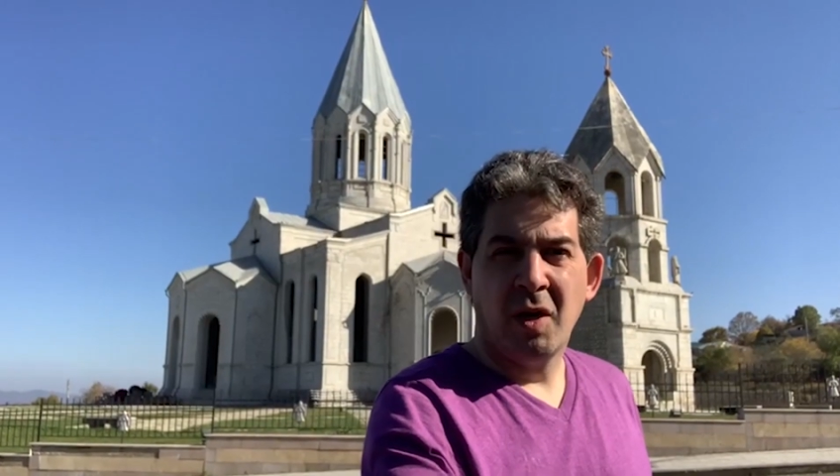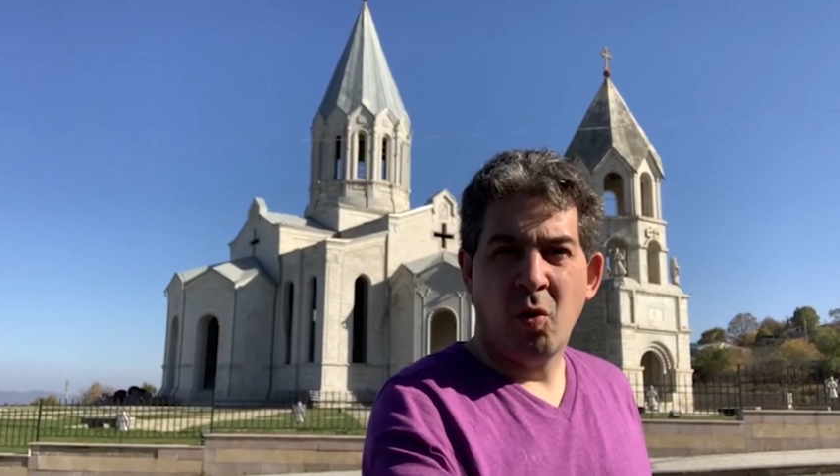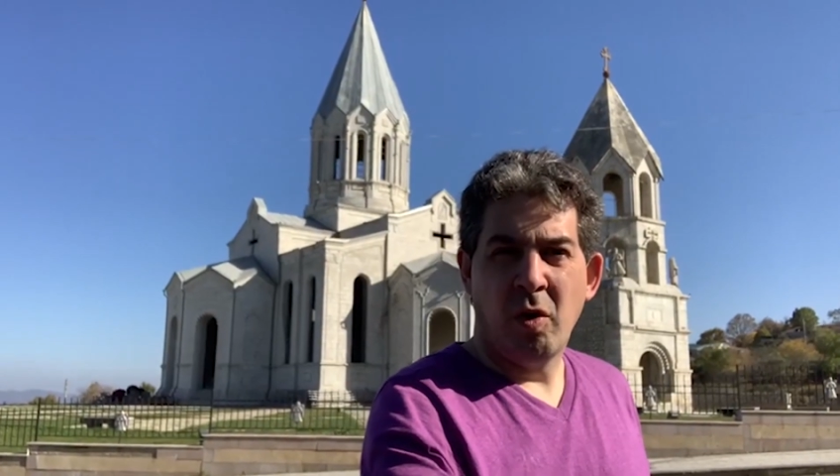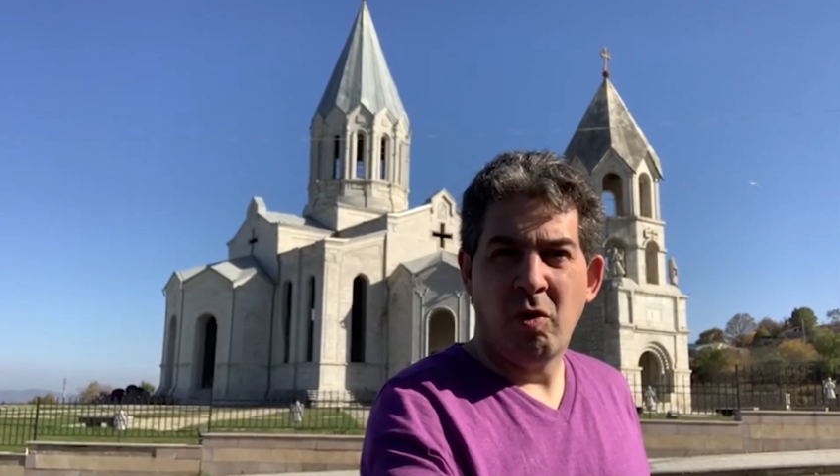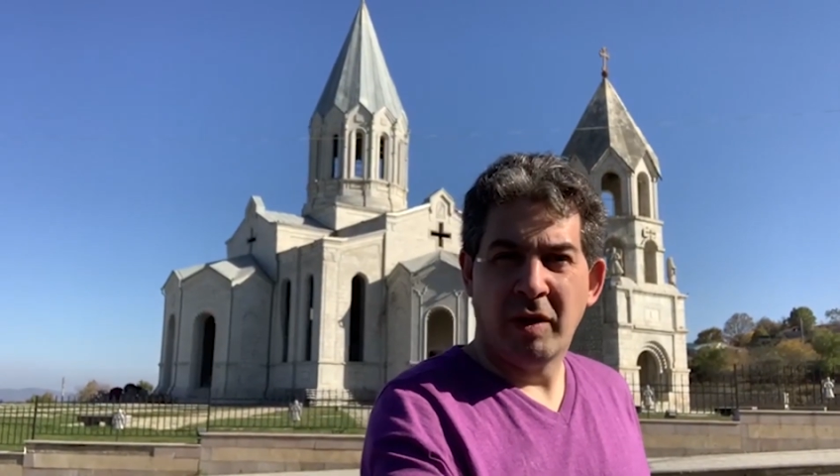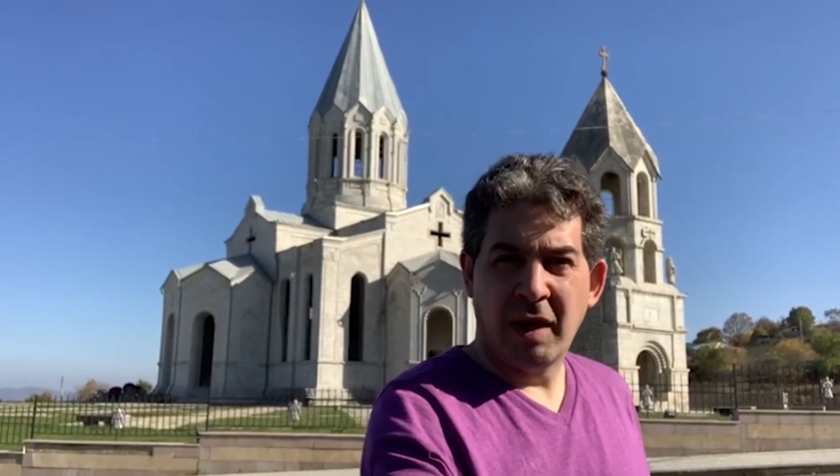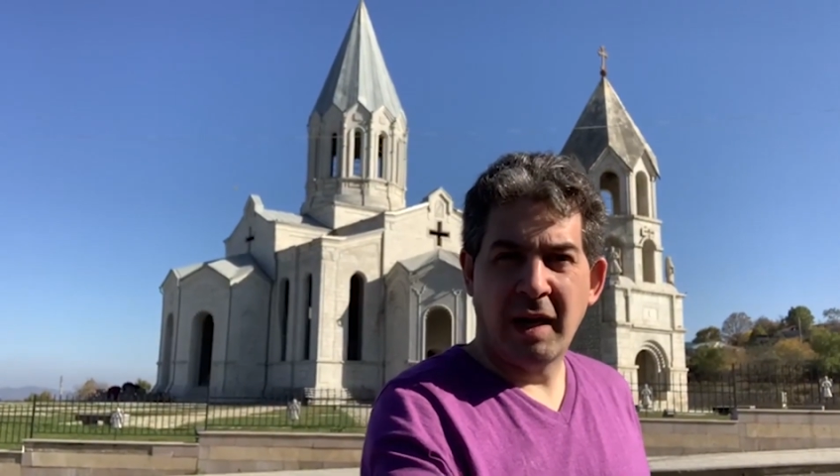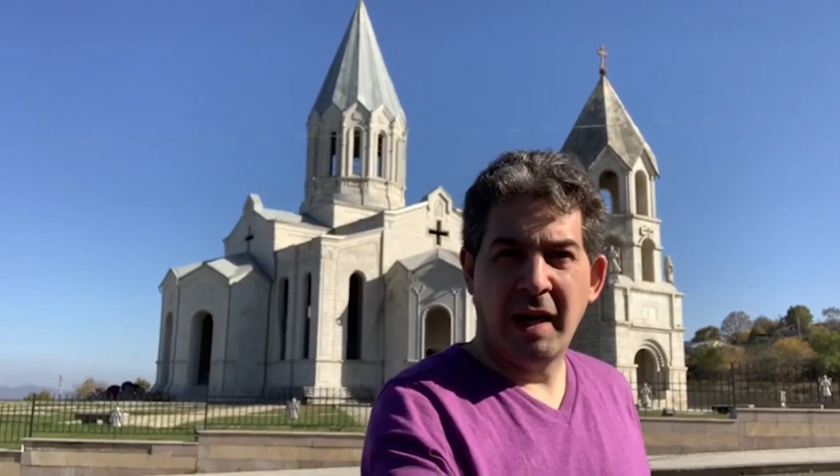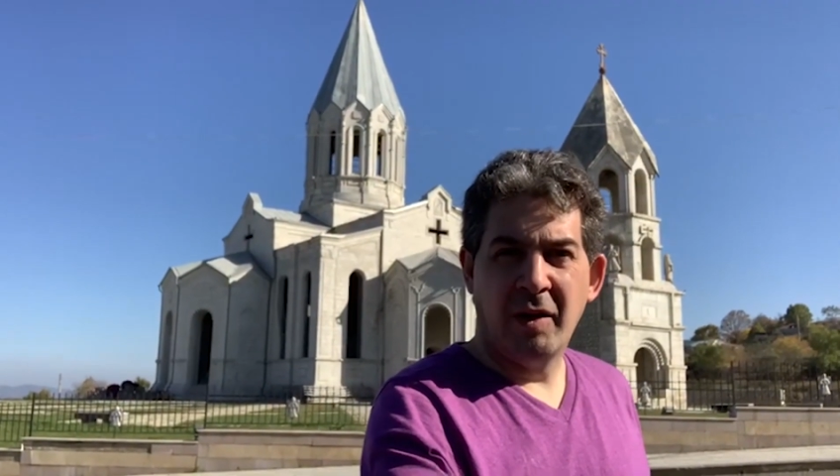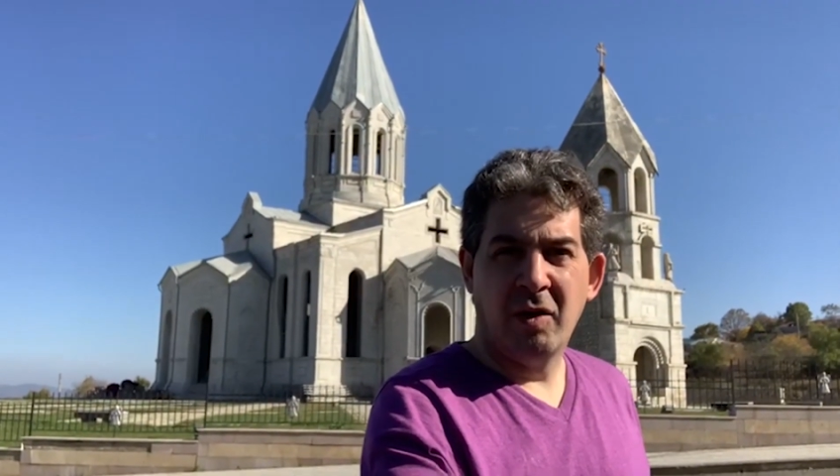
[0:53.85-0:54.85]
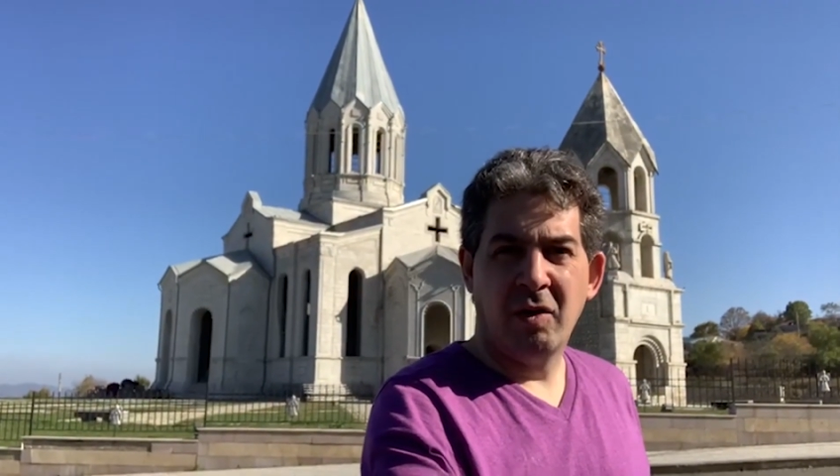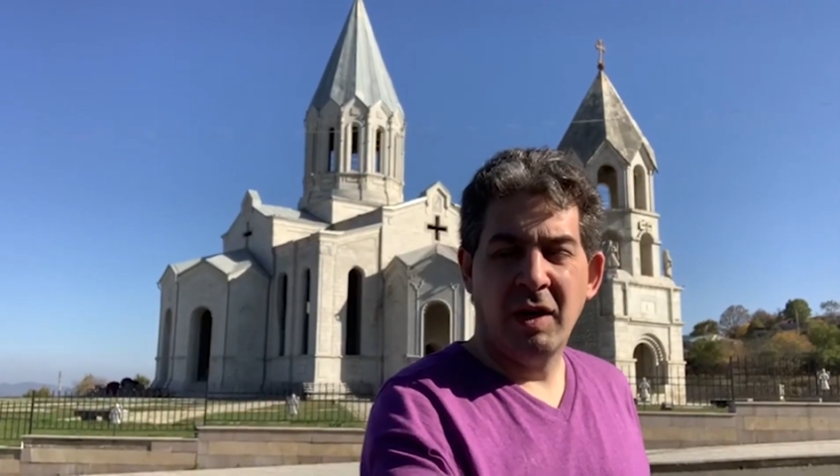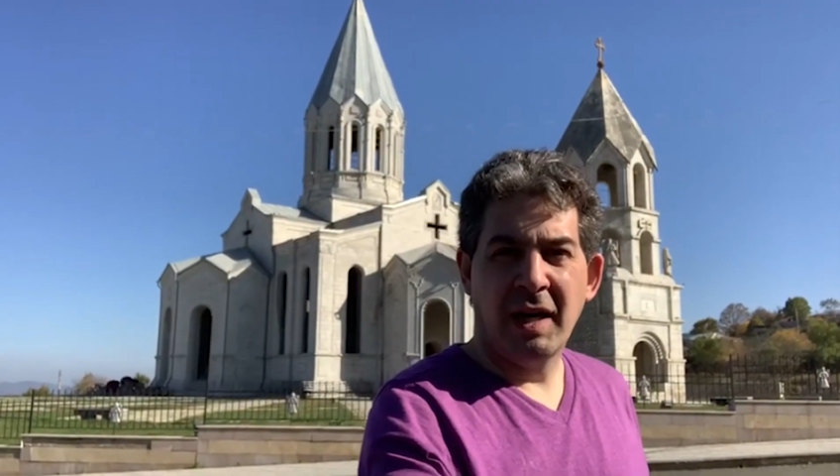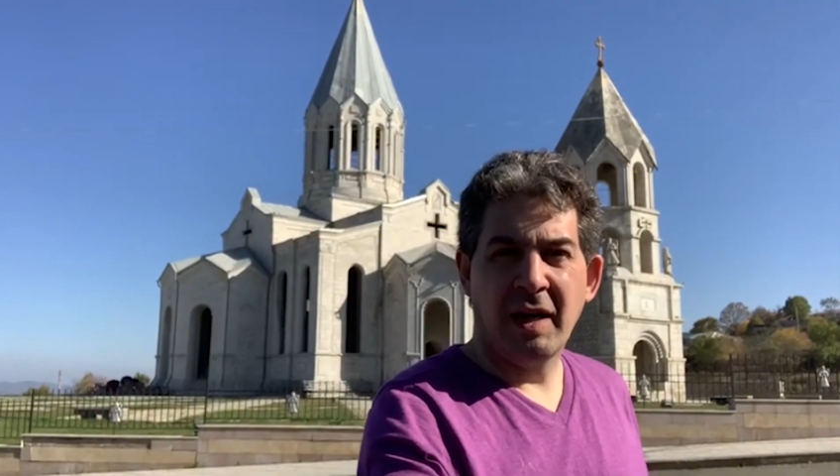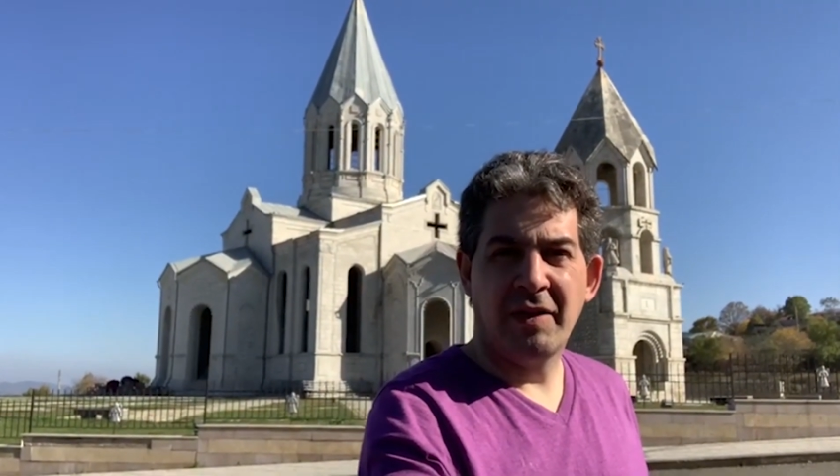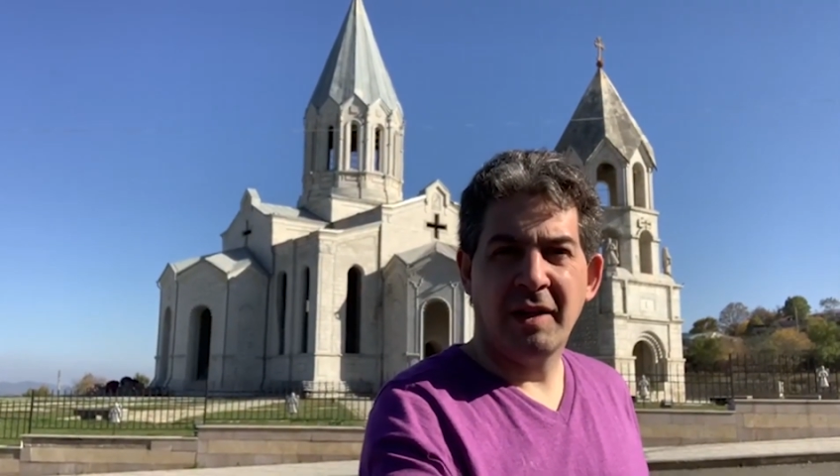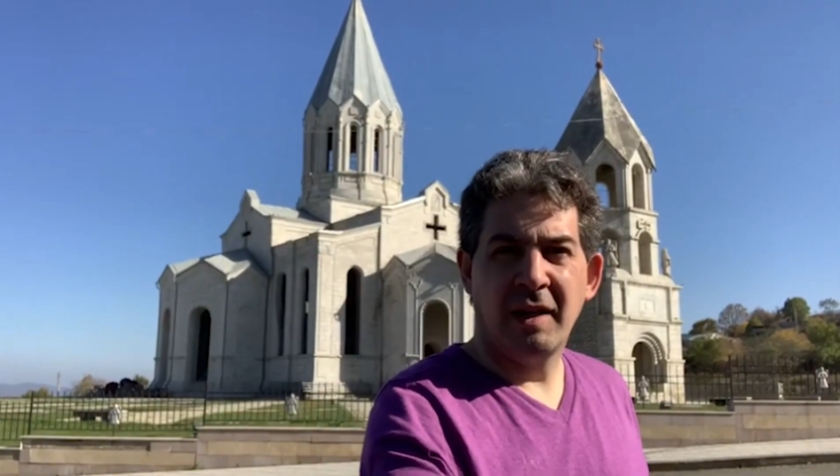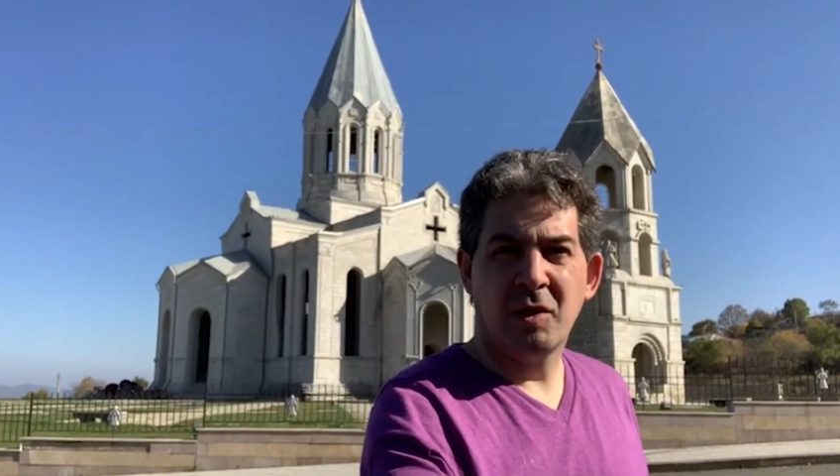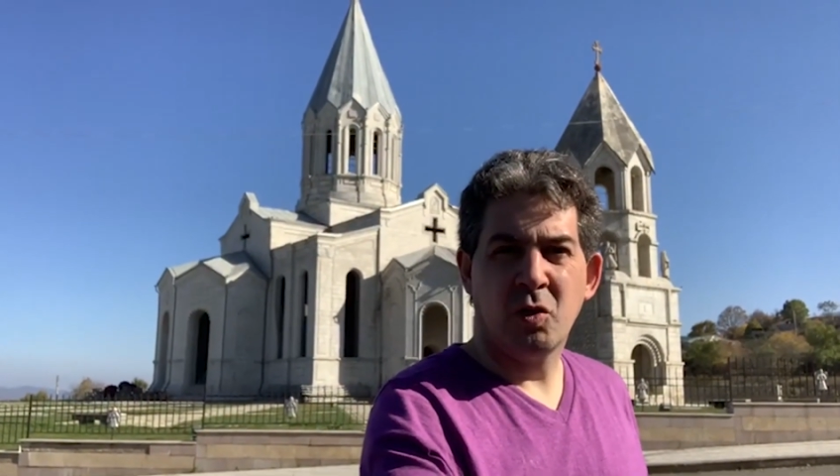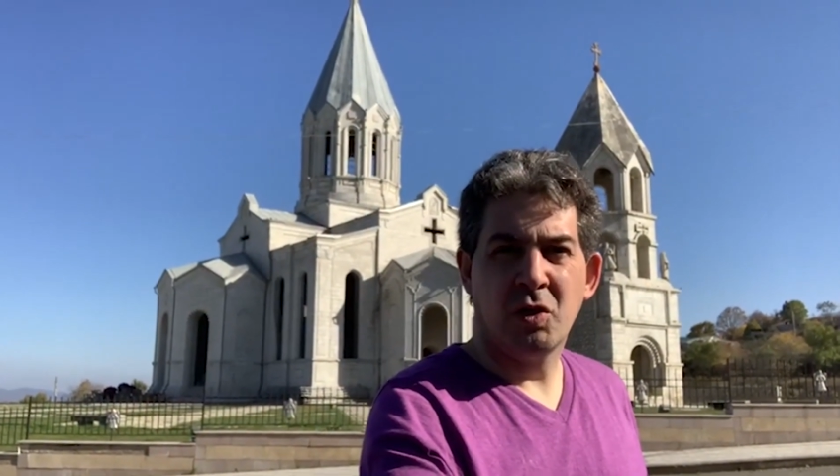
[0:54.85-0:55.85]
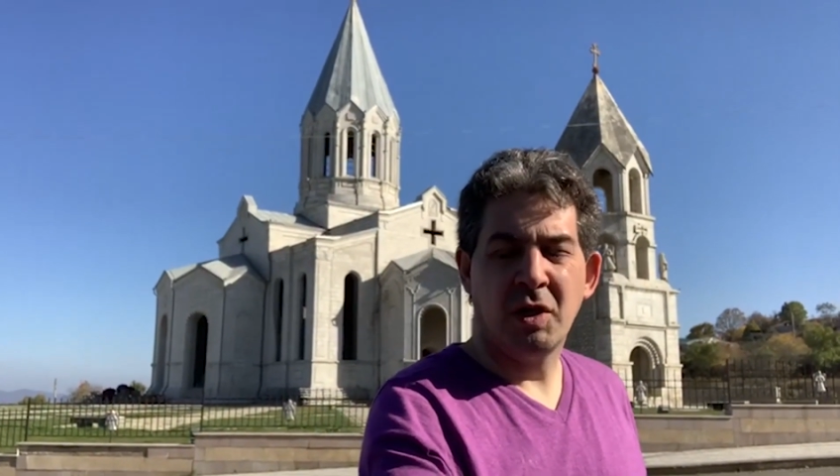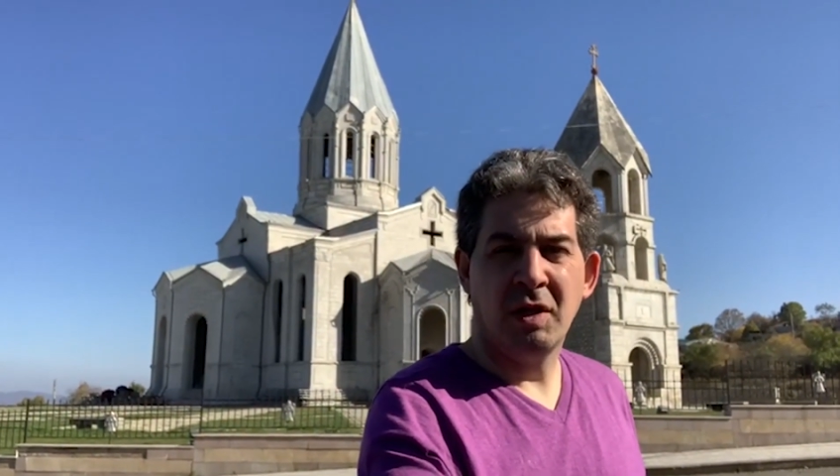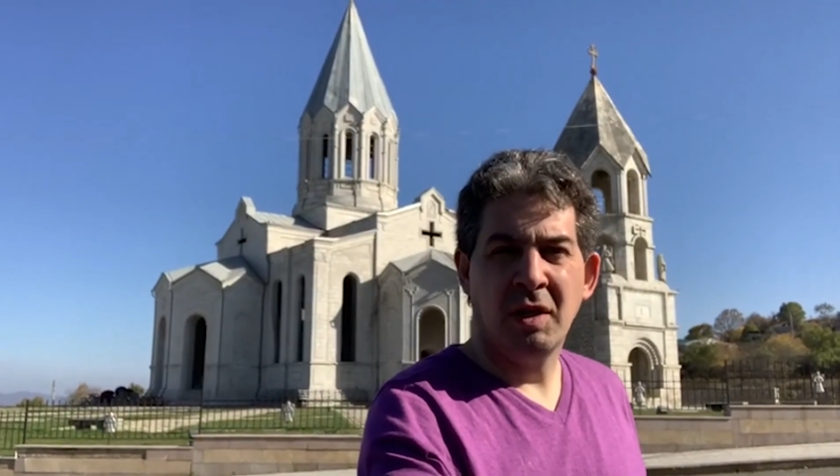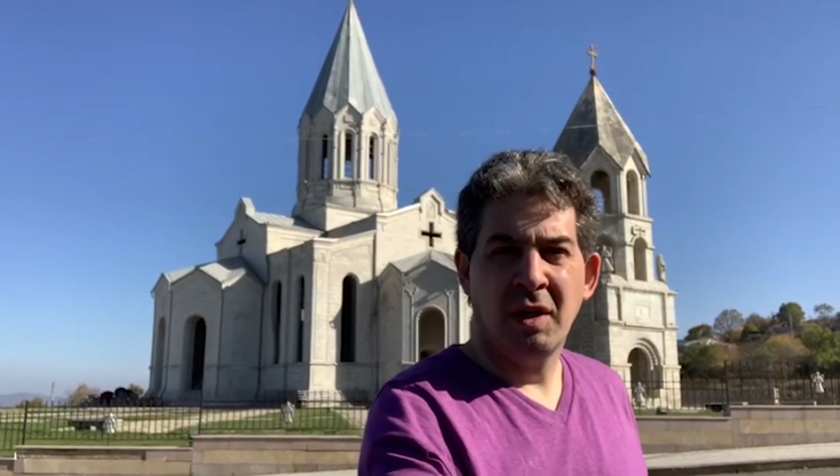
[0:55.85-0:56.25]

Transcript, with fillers: cuando atacaron la catedral de Yushi